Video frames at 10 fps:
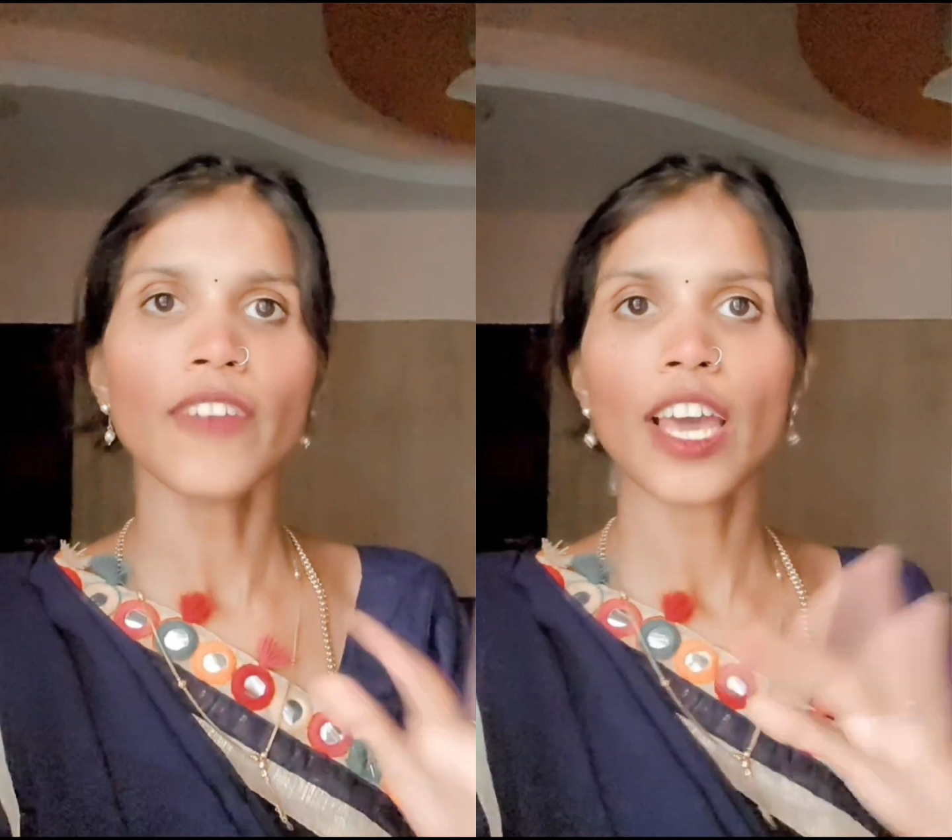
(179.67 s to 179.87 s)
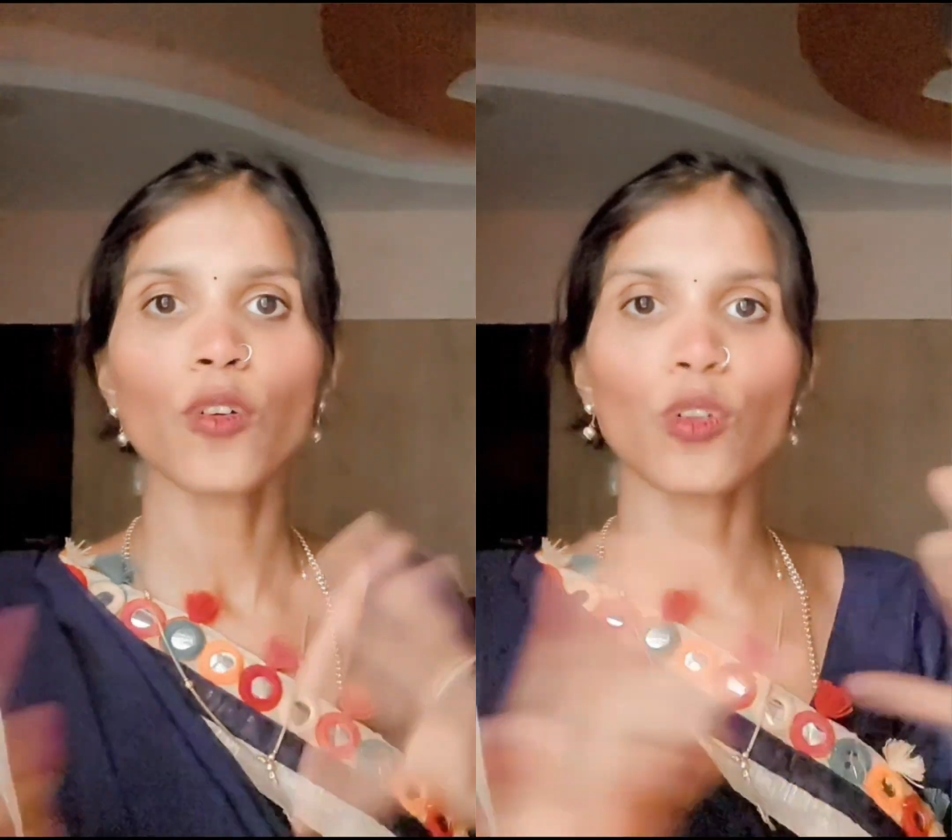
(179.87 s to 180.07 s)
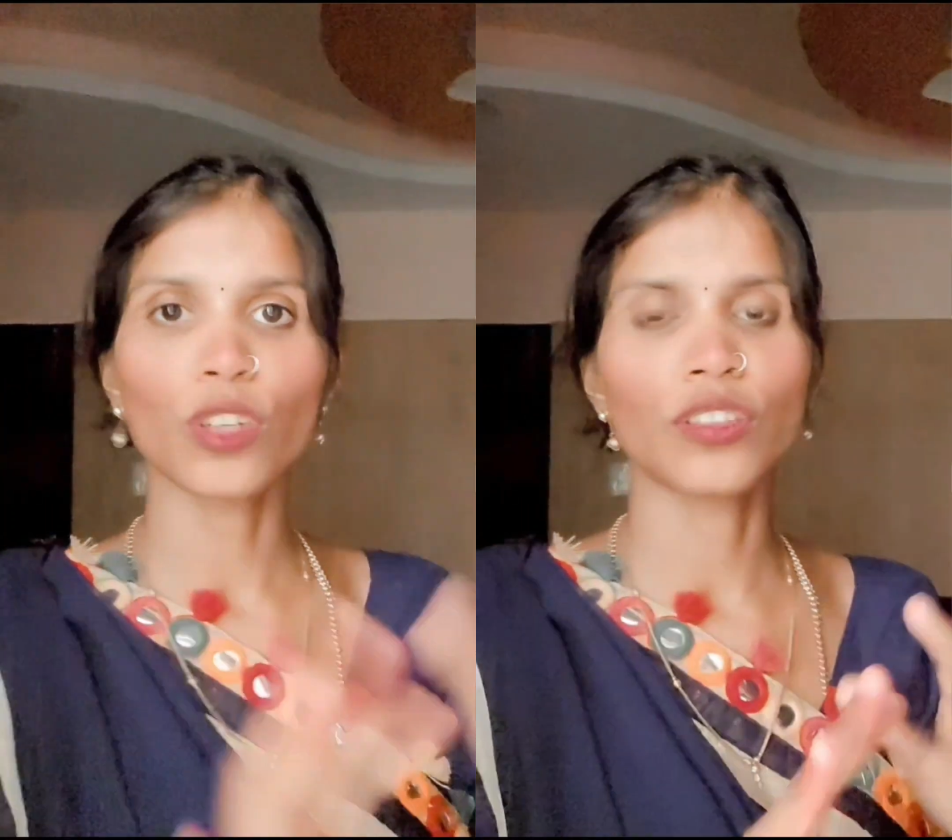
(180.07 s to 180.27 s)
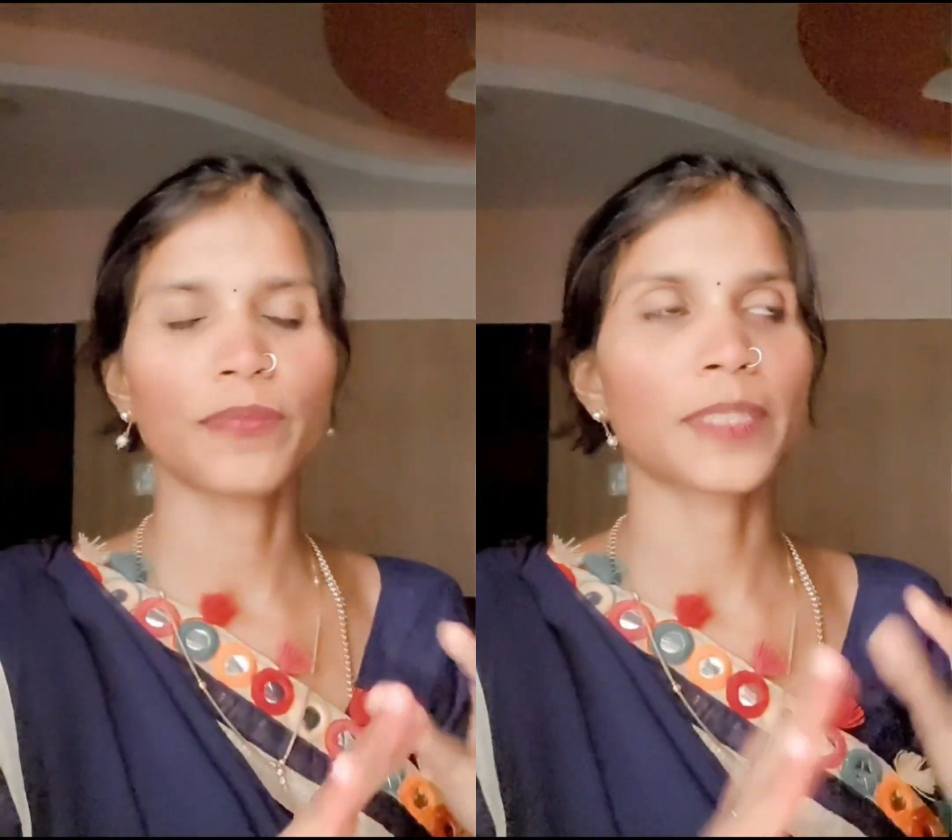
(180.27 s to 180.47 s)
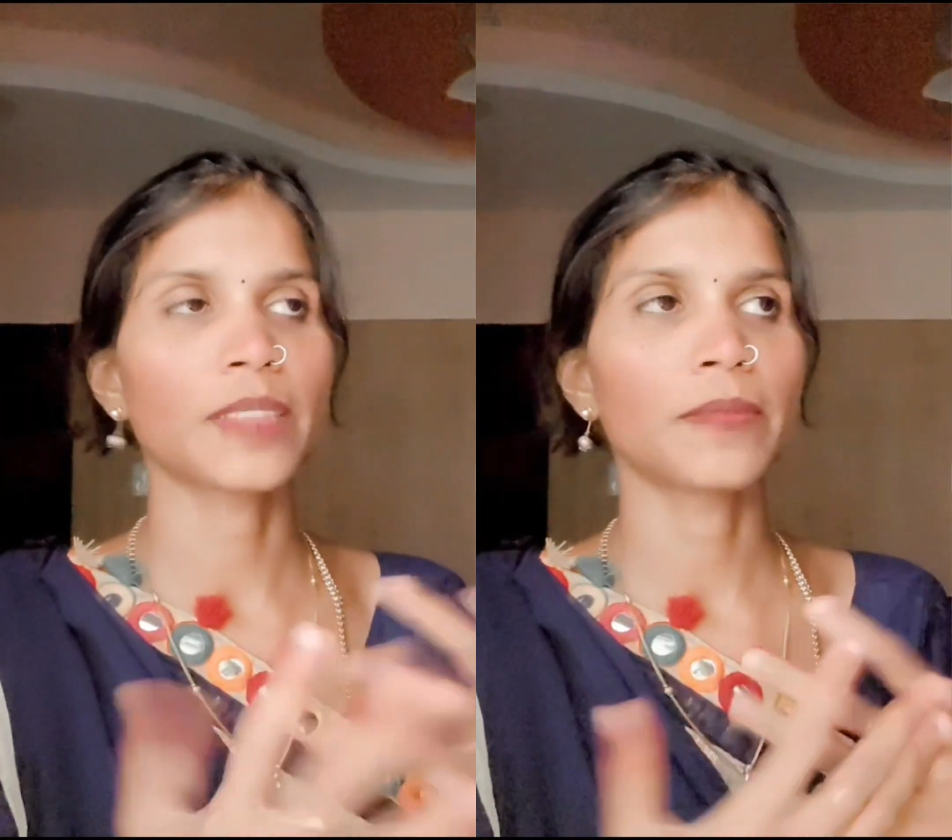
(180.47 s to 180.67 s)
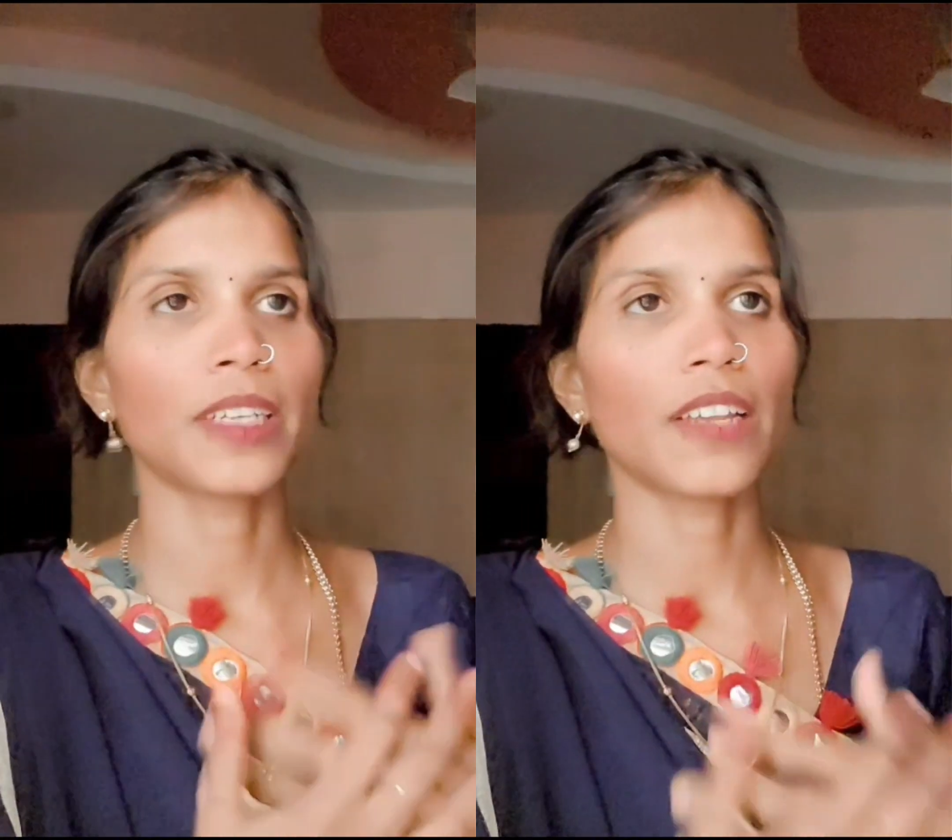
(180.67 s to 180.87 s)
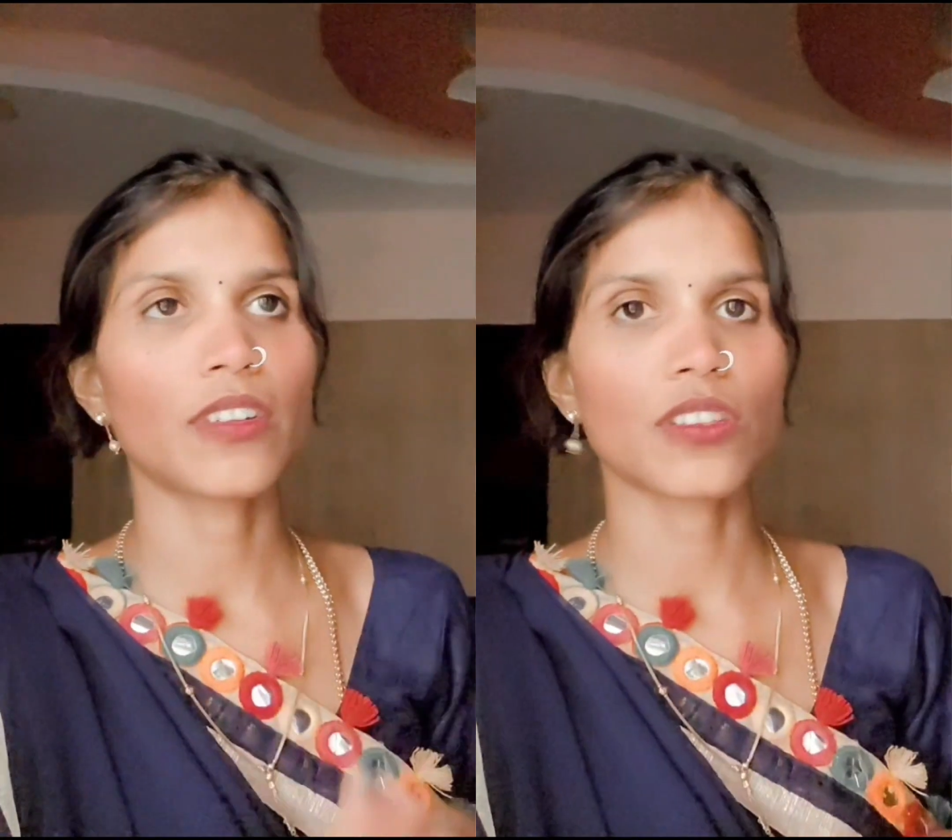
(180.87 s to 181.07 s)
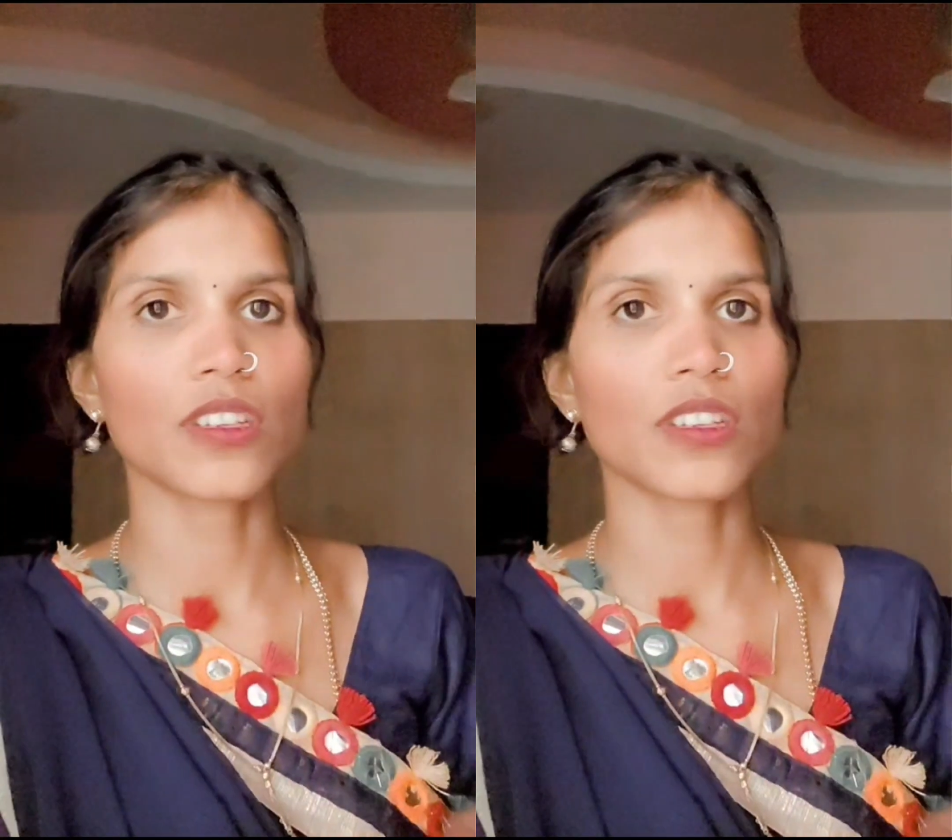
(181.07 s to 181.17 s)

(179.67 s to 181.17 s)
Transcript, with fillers: வேற ஒரு இளவரசரை